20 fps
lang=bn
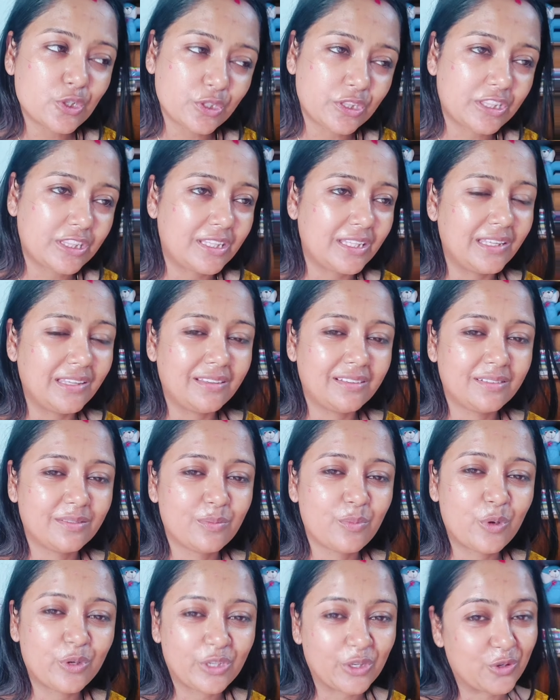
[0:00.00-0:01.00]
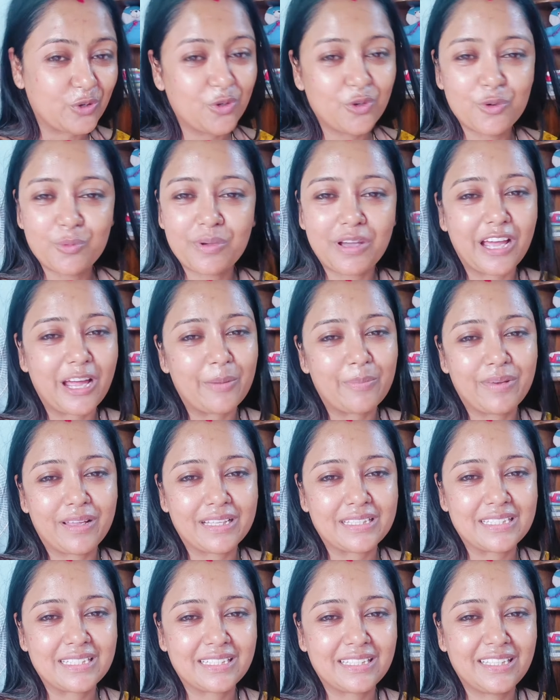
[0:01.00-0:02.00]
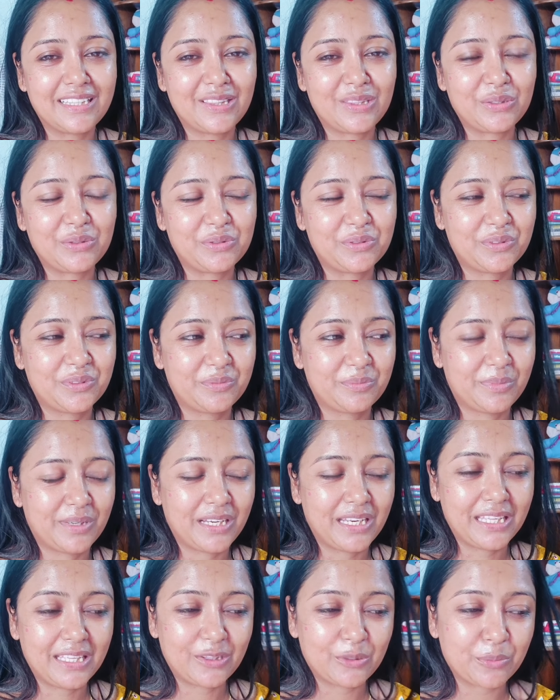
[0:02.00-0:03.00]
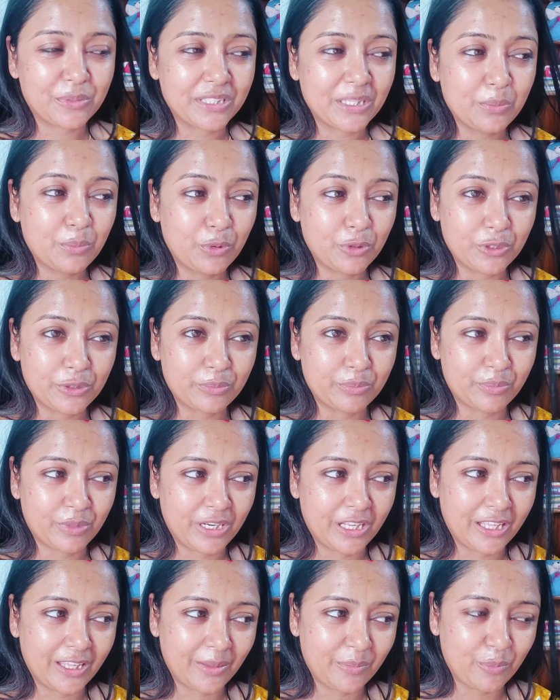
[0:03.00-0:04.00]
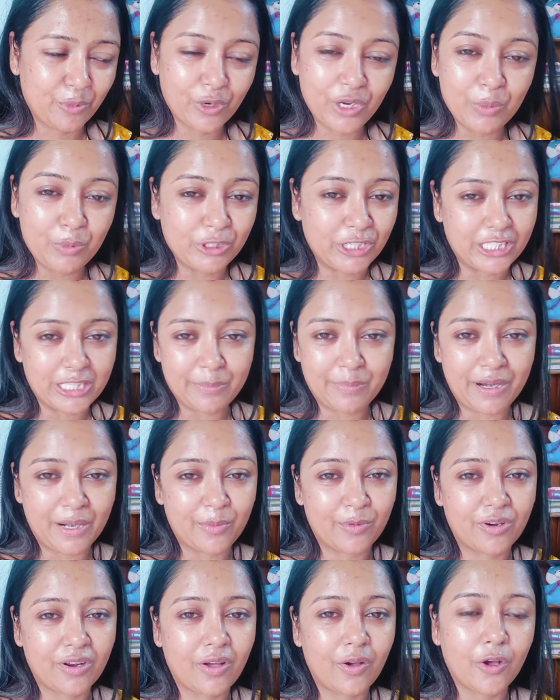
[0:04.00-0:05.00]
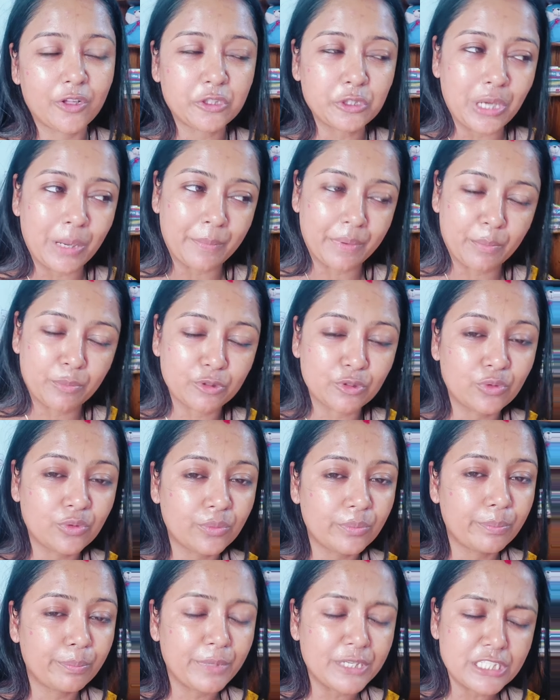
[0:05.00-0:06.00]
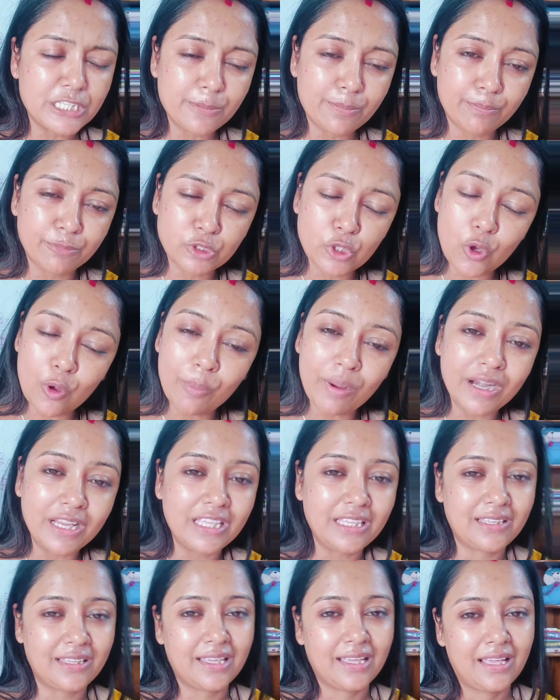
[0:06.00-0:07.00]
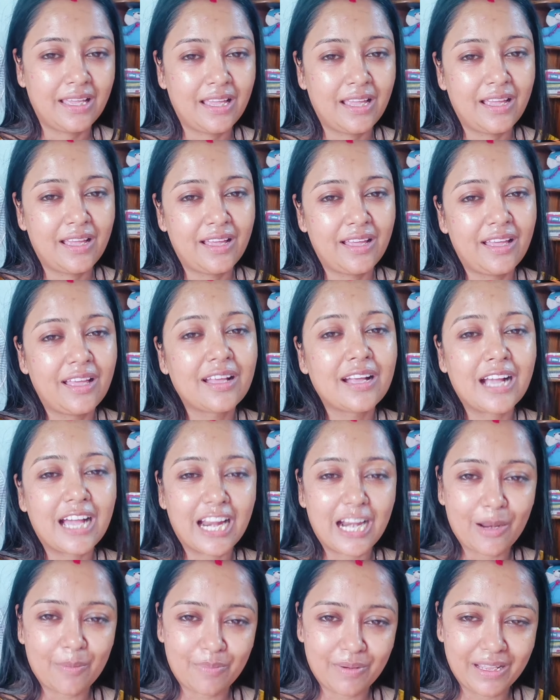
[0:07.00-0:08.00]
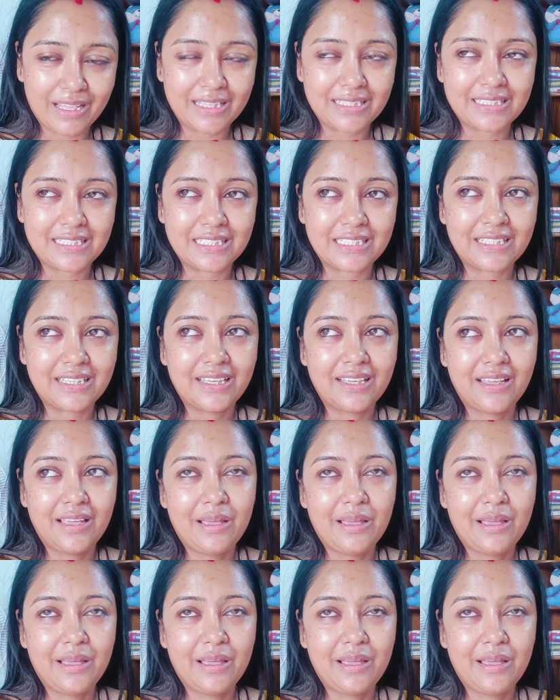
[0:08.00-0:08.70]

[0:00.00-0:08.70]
সত্যি মনটা খুব খারাপ লাগছে কিন্তু মানে তোমাদের মানে বলে বোঝাতে পারবো না হয়তো আমার মতন বেশ সবারই খারাপ লাগছে